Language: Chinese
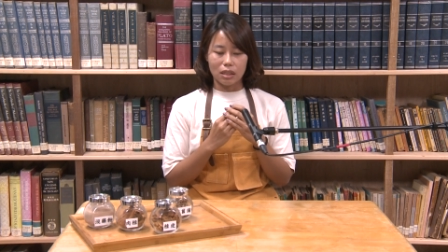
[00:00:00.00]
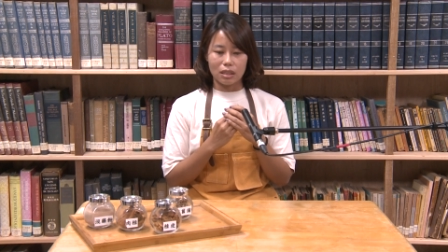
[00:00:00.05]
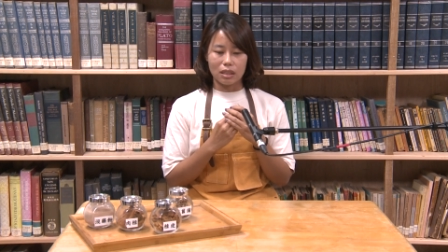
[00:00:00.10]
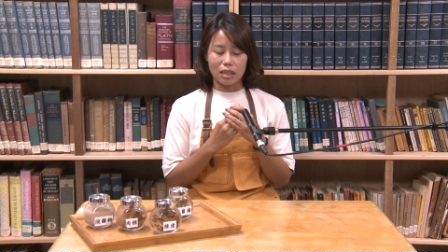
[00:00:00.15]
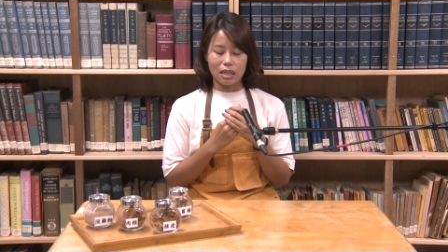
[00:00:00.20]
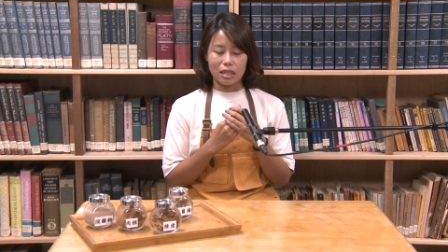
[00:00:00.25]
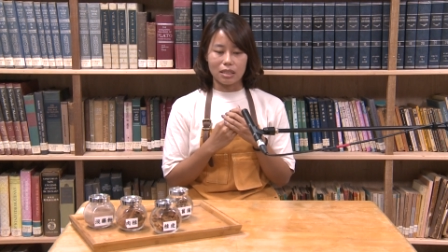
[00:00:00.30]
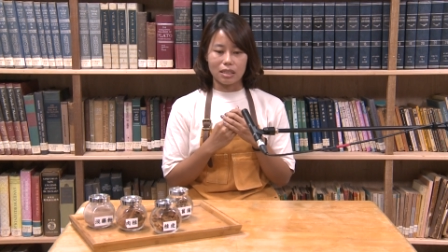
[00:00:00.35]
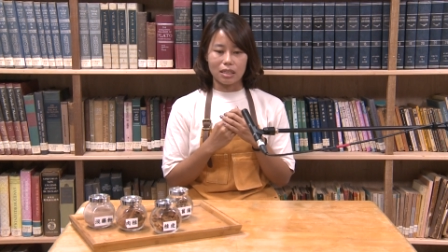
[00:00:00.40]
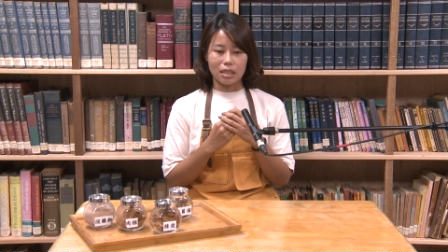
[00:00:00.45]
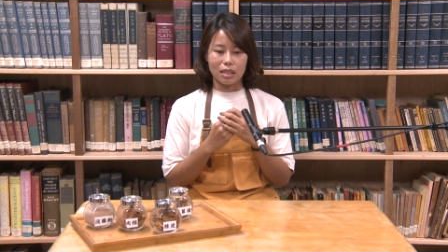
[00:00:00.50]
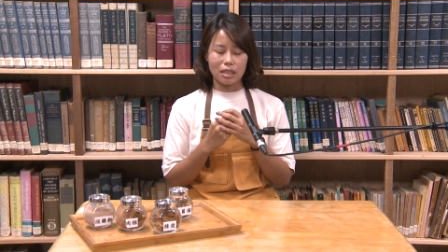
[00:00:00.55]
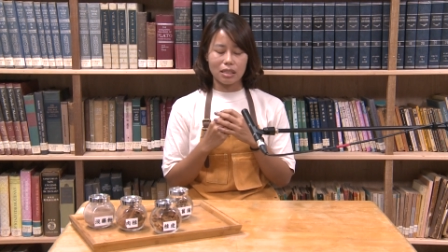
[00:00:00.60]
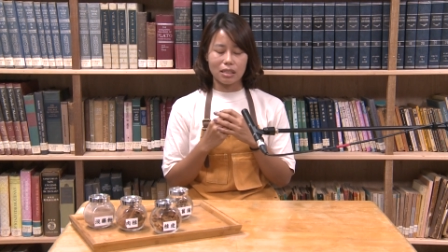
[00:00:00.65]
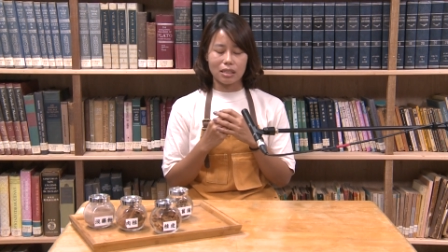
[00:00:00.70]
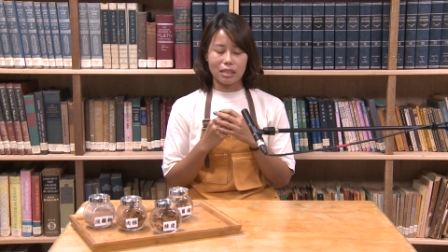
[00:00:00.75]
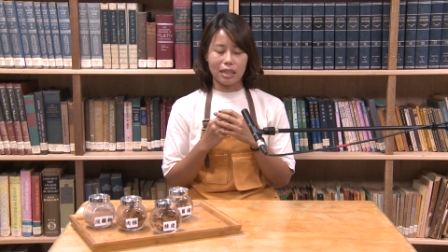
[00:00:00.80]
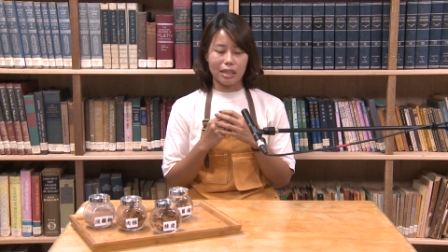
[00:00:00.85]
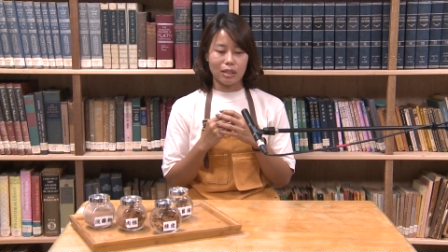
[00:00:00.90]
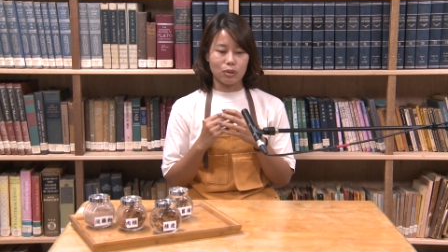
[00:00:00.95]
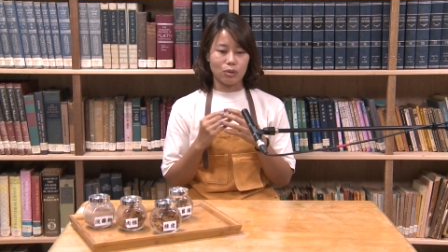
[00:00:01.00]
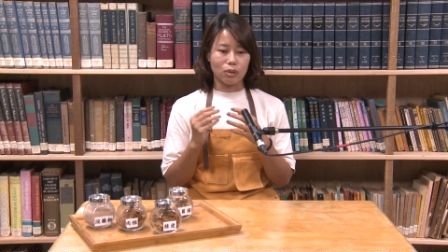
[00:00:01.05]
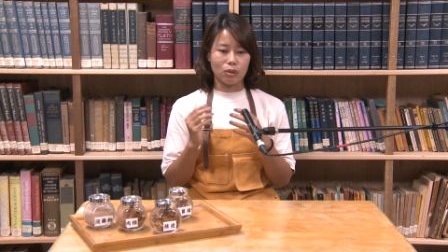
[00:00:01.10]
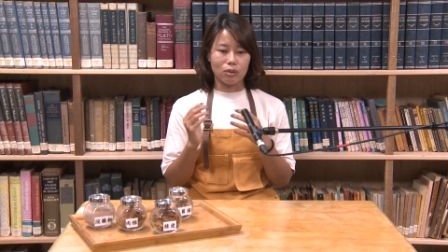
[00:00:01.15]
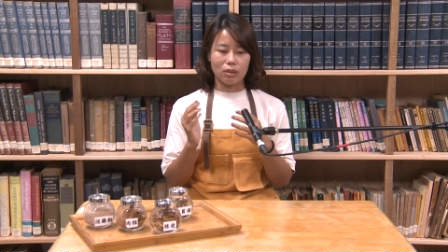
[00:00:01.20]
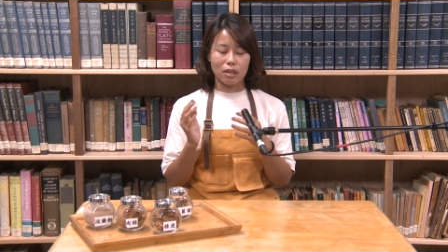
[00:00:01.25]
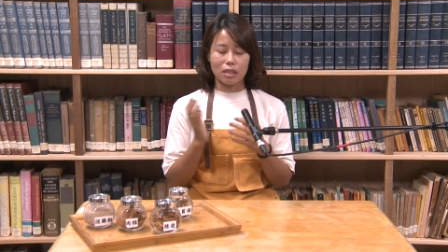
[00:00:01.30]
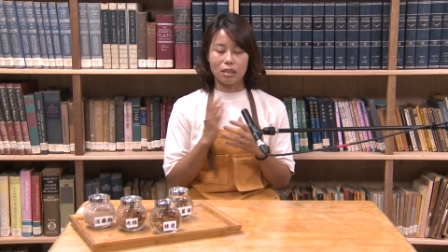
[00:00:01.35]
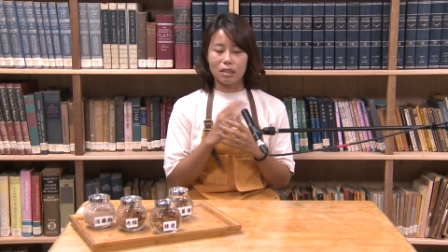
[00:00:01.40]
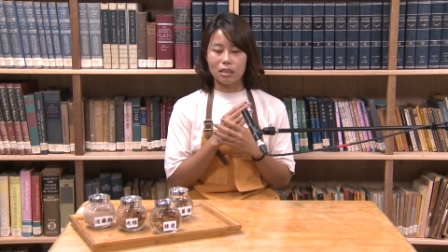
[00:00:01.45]
眼前一直感觉有
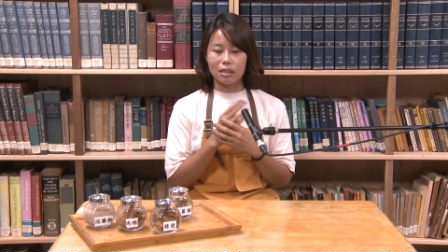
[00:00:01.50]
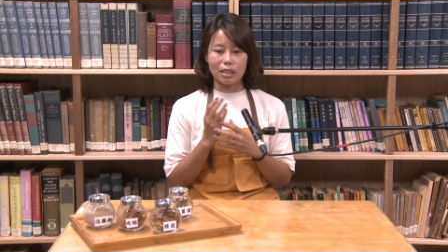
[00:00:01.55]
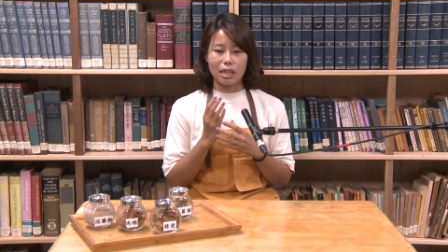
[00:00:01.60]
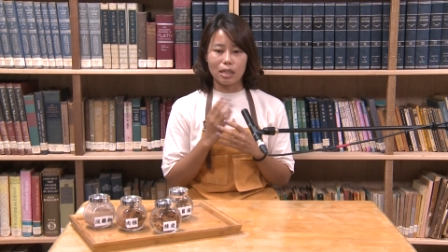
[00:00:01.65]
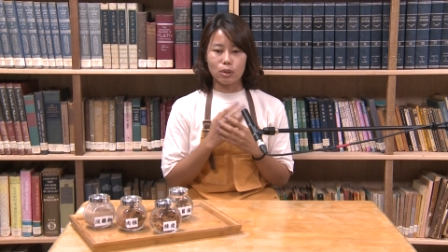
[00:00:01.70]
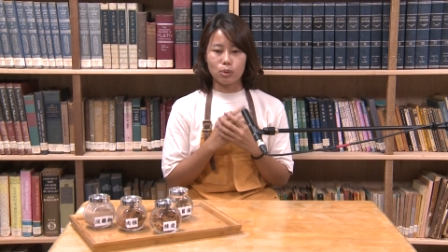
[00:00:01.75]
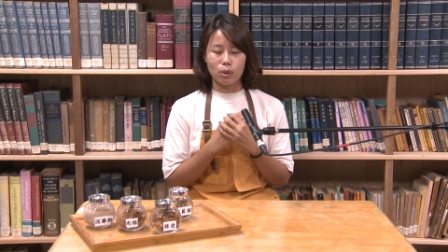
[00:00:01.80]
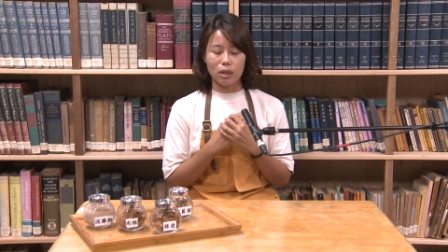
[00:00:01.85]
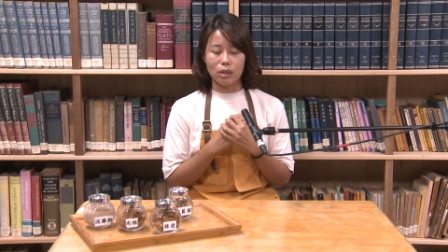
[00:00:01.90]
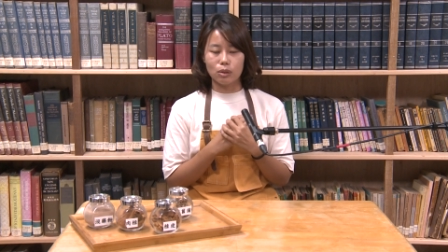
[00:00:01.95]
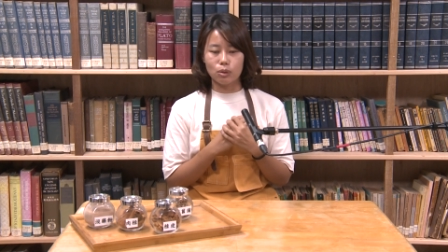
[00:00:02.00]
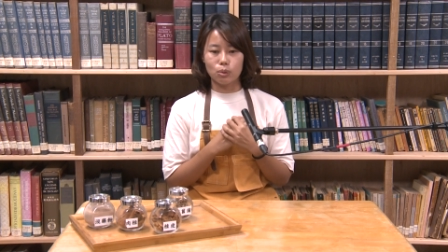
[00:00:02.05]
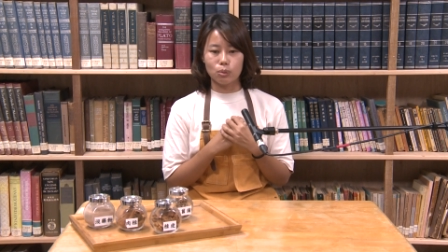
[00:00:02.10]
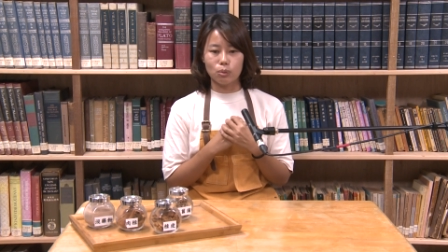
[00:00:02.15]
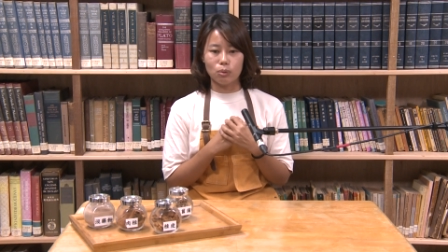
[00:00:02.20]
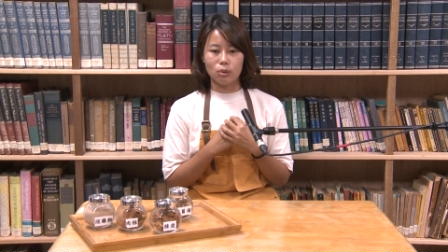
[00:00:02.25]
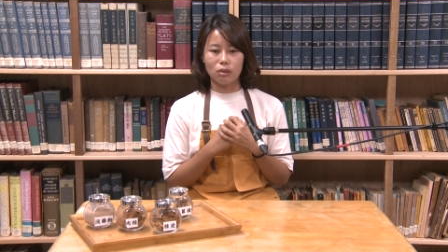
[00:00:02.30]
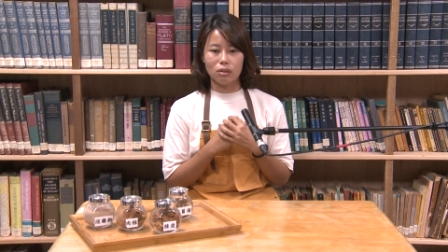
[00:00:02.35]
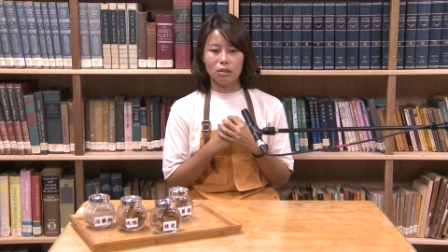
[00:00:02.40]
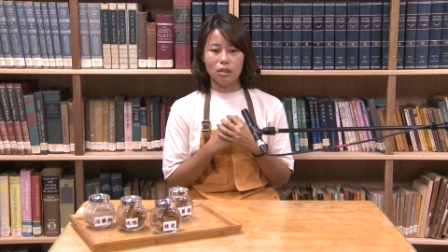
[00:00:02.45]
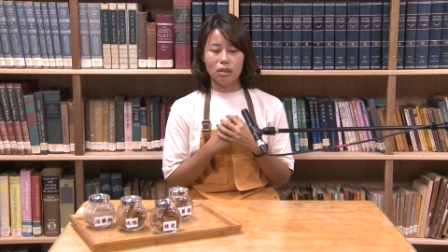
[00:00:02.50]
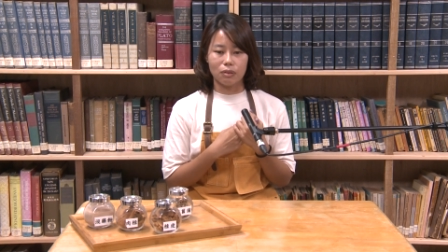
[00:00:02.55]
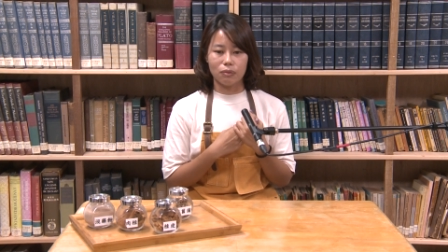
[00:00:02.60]
人影在穿梭，